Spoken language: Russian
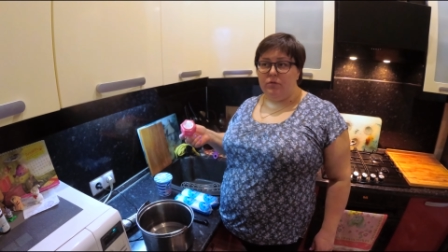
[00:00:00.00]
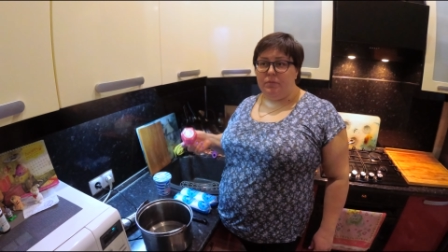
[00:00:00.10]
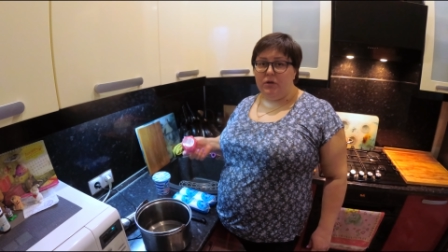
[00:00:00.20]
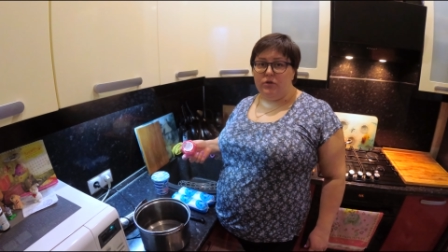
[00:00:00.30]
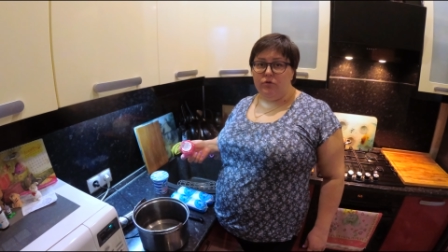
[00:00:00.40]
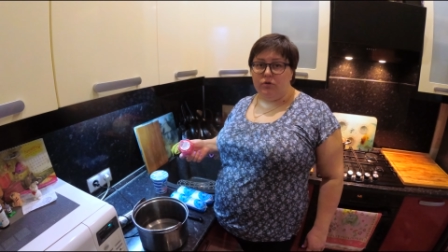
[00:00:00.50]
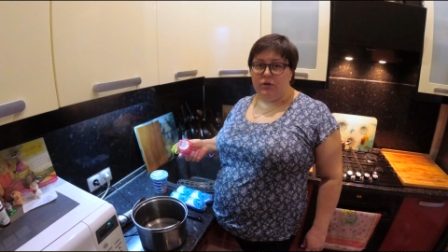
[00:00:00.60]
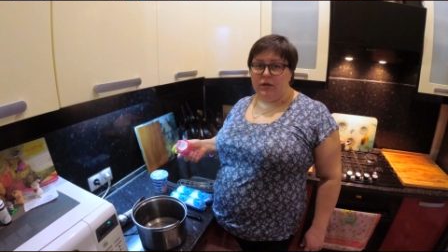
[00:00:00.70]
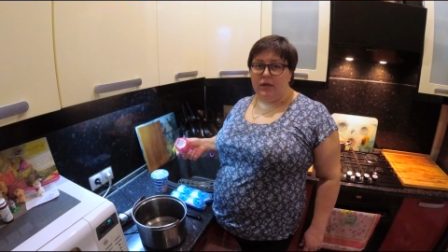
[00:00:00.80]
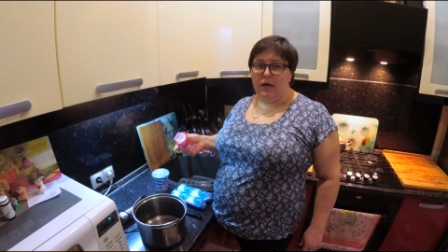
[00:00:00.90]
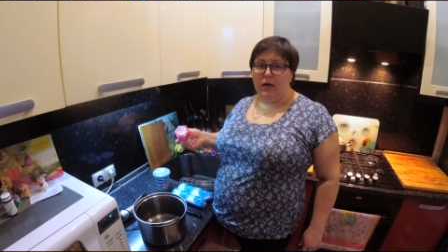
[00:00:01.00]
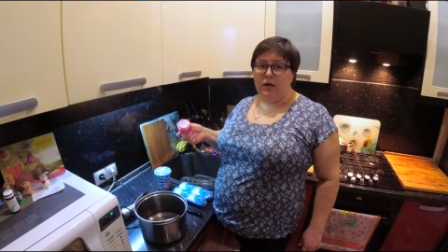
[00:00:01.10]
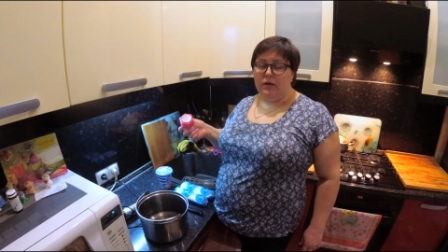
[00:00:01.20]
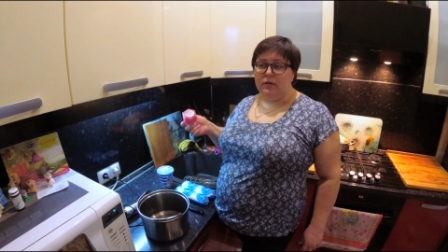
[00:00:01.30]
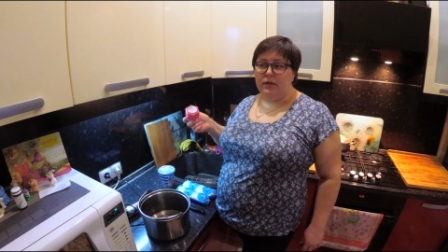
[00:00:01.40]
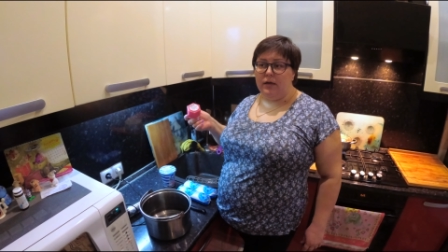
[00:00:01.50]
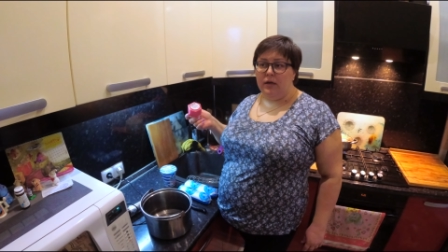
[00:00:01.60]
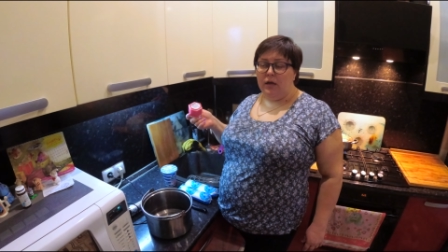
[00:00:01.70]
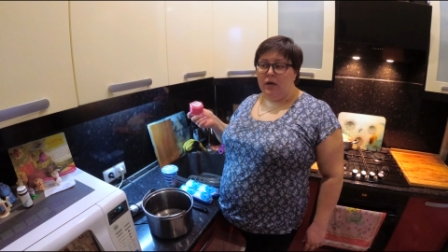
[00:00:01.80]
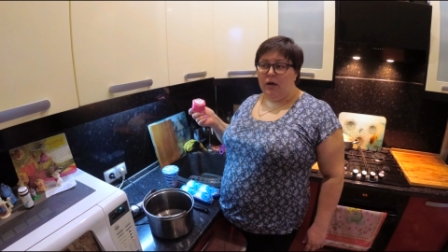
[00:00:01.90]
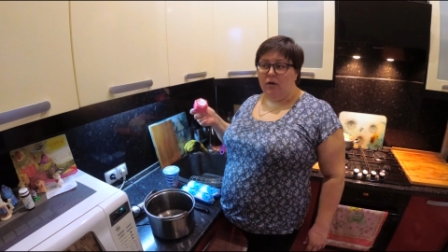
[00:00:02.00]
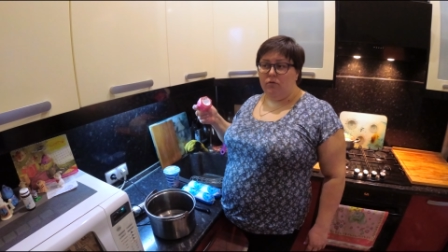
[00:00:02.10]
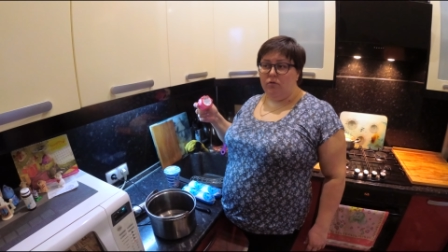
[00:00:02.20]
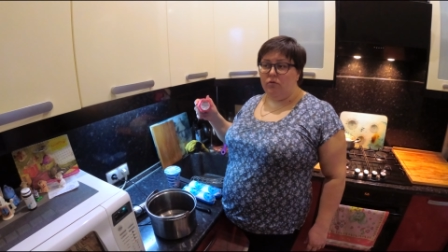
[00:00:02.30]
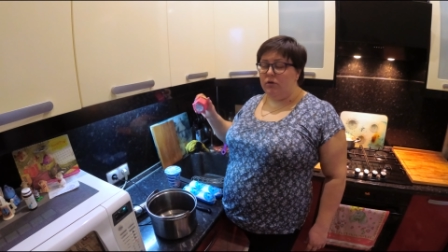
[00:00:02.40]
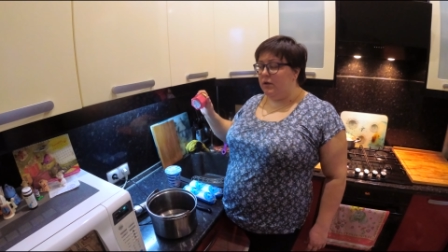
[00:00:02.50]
перетертые ягоды какое угодно.